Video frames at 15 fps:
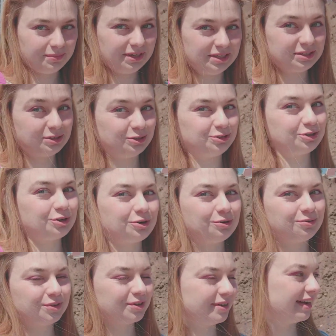Biraz önce
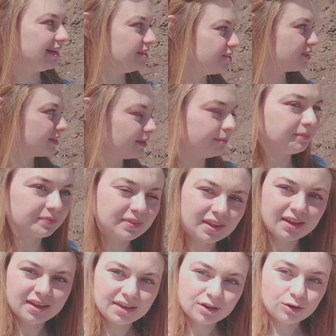kuaförden çıktım.
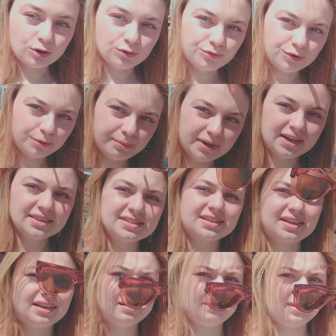Kuaför biraz
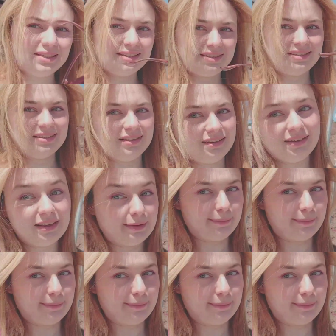kalabalıktı.